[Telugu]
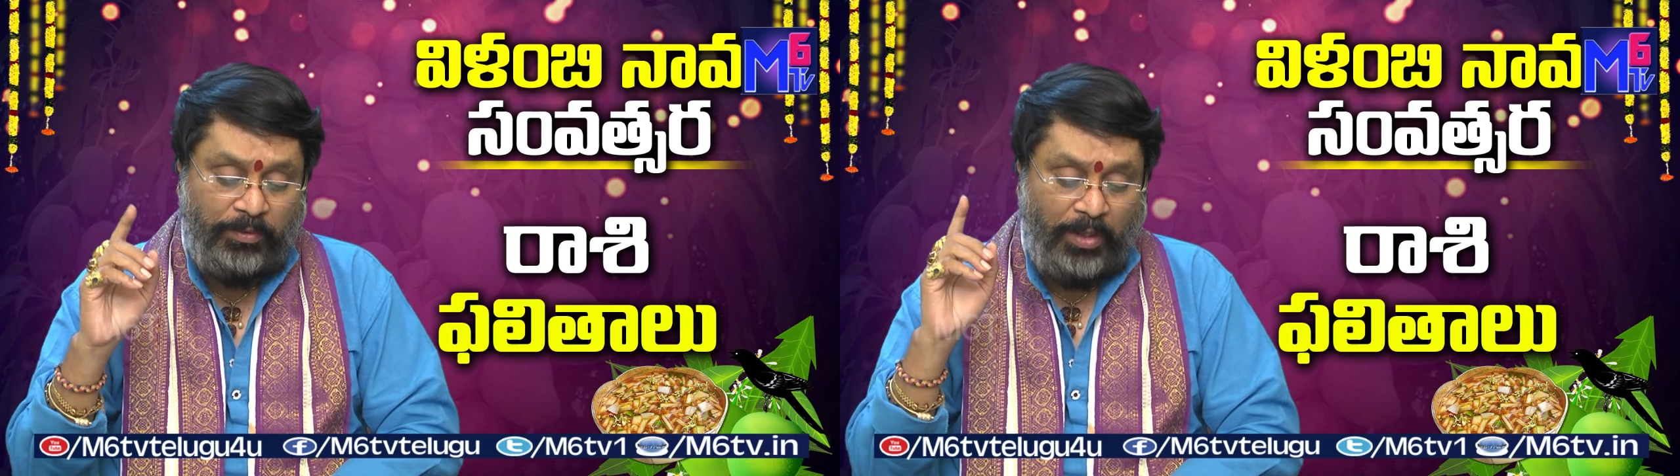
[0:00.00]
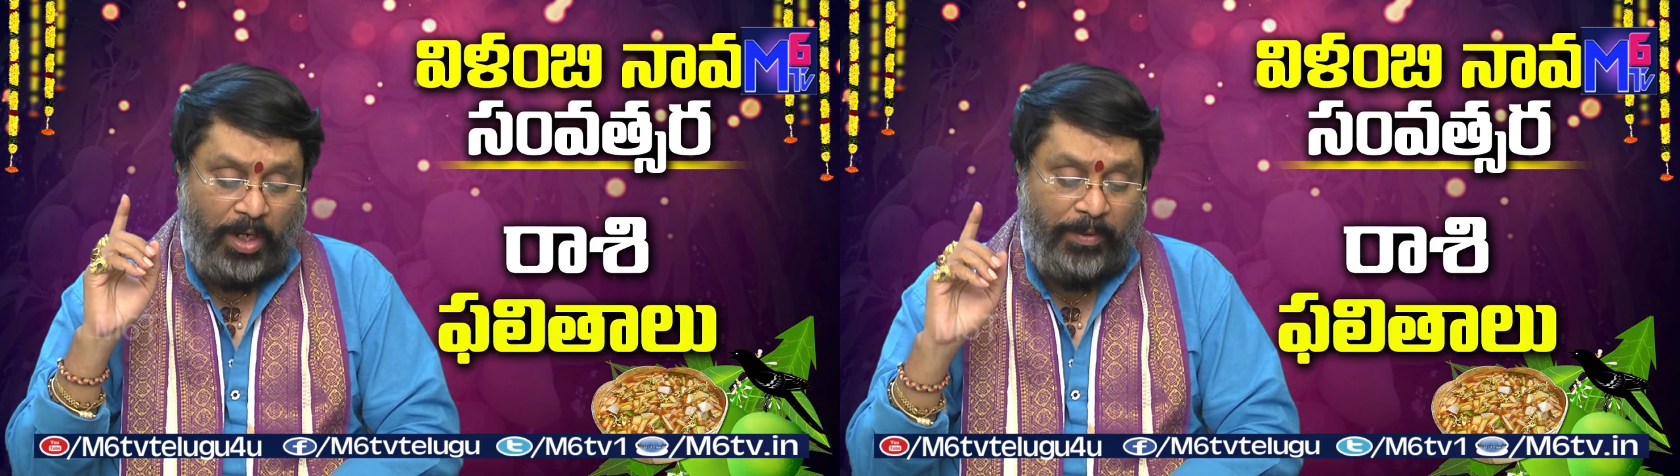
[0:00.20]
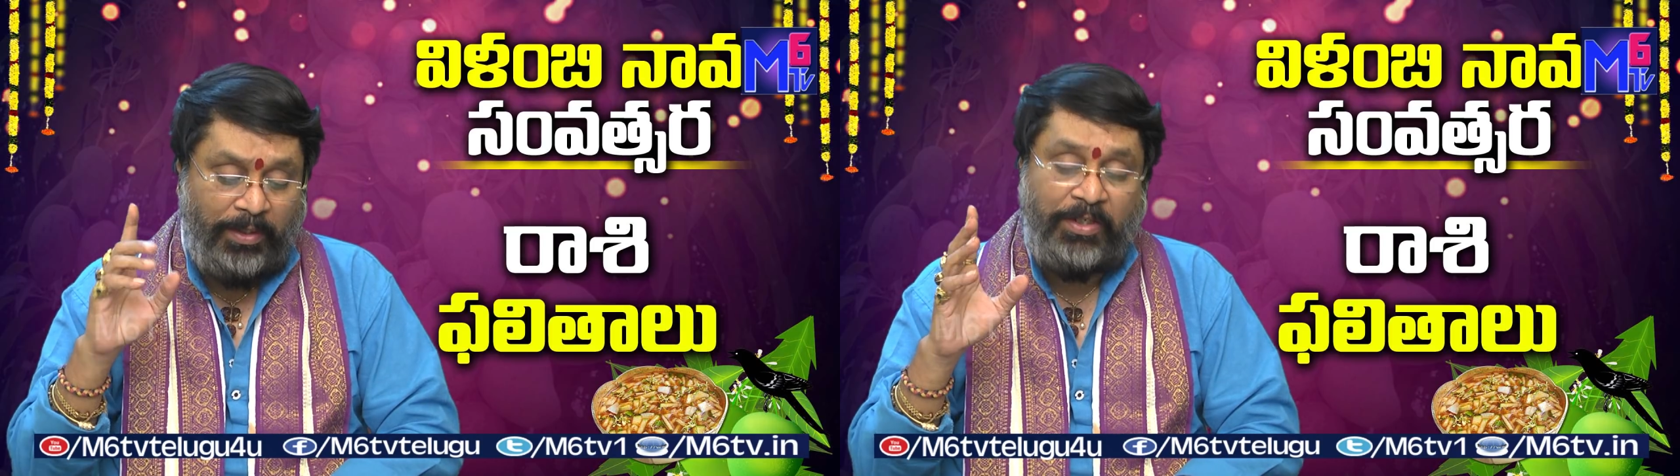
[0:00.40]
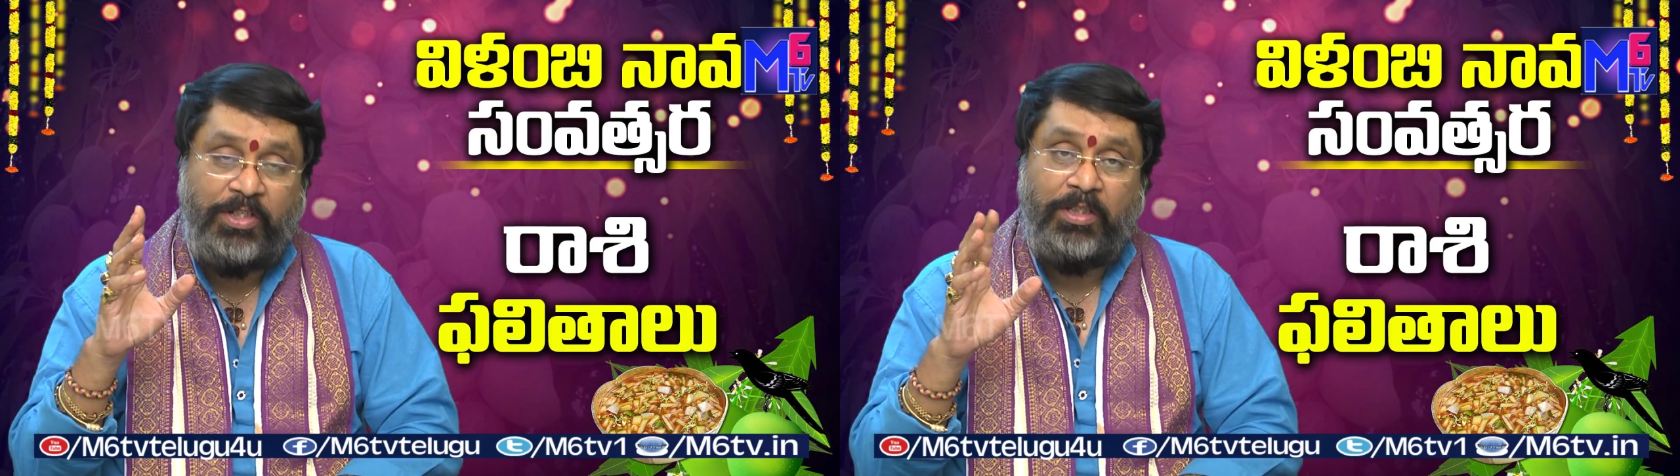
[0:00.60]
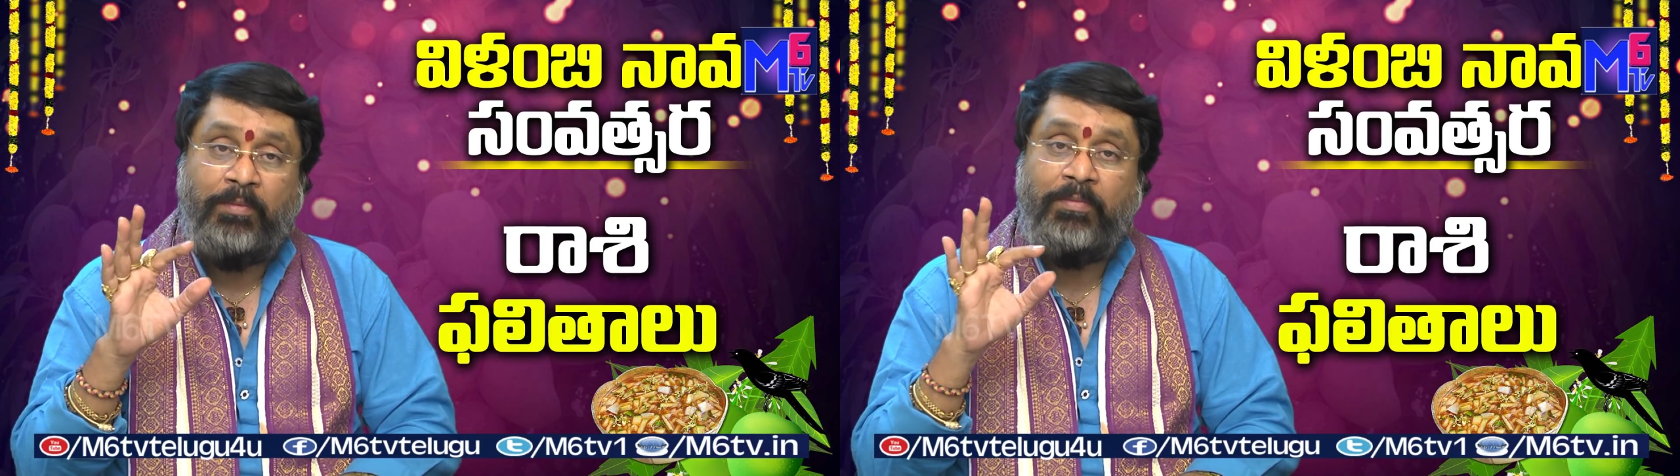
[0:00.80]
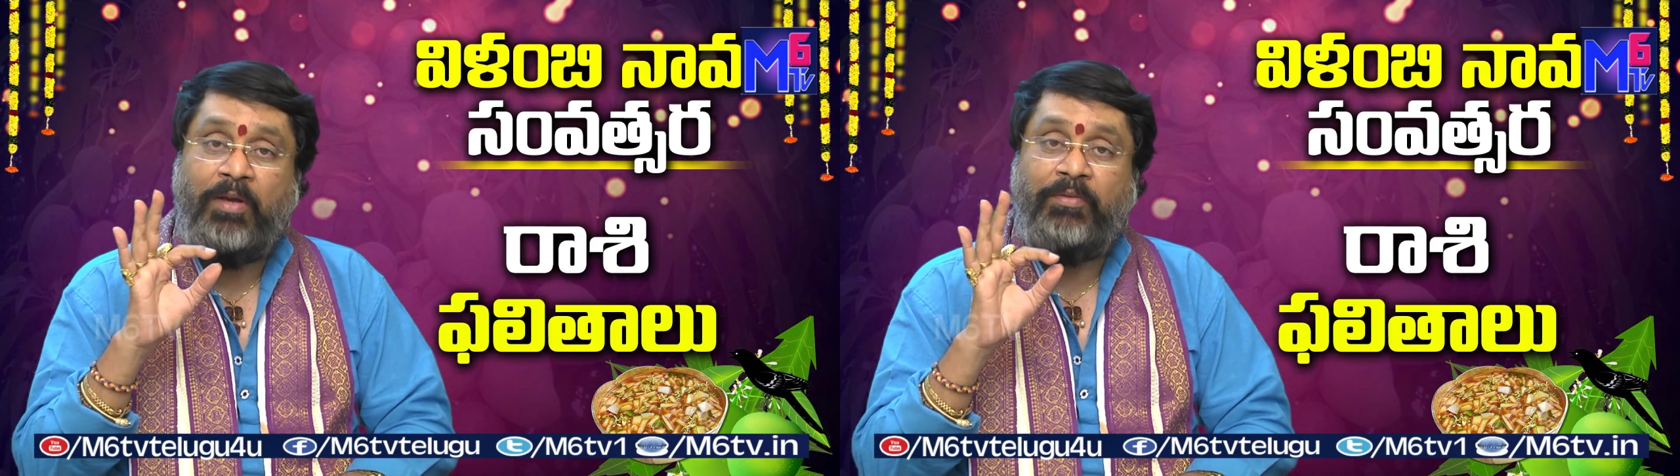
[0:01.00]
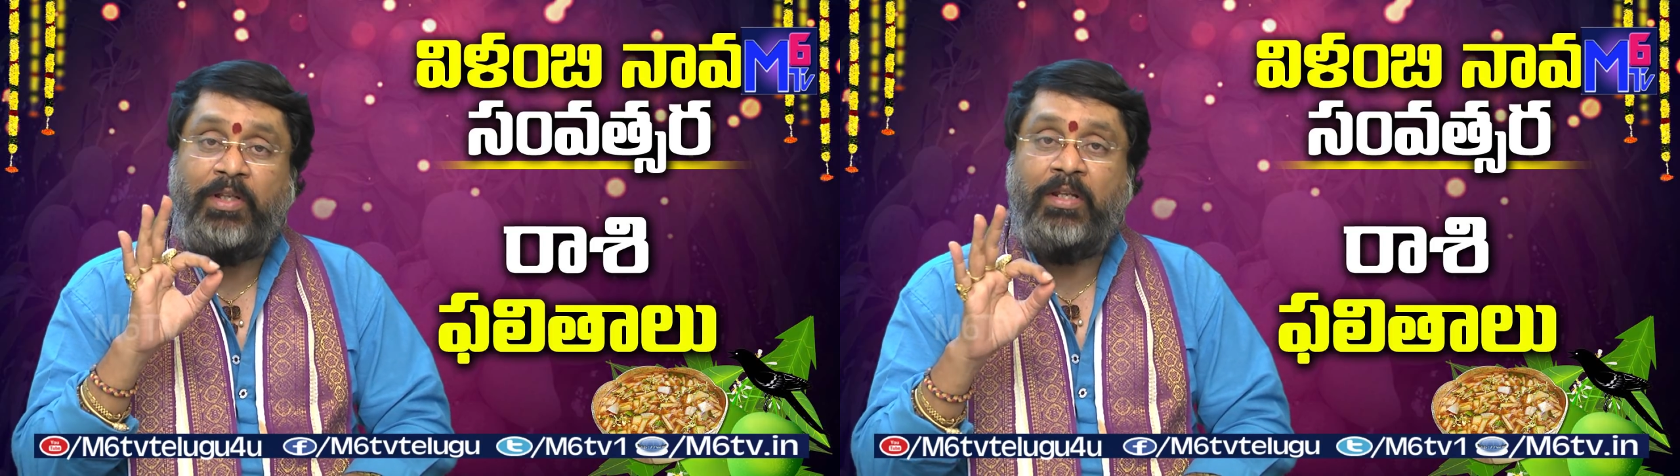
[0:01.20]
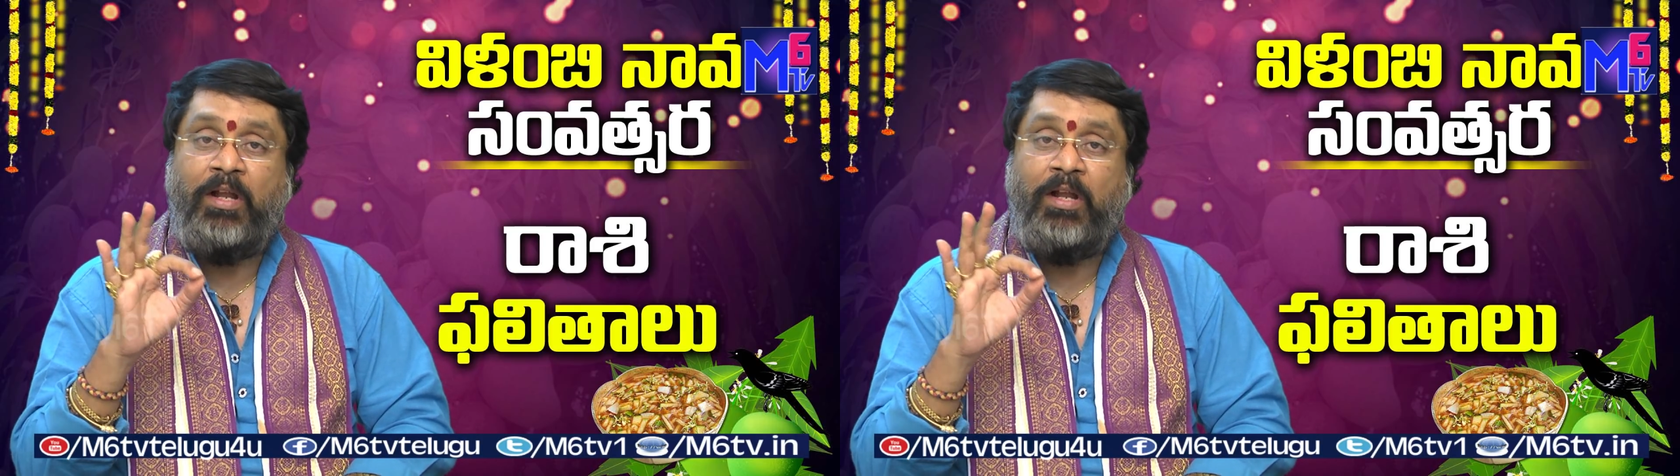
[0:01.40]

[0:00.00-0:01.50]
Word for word: ఉత్తరాబాద నక్షత్రం రేవతి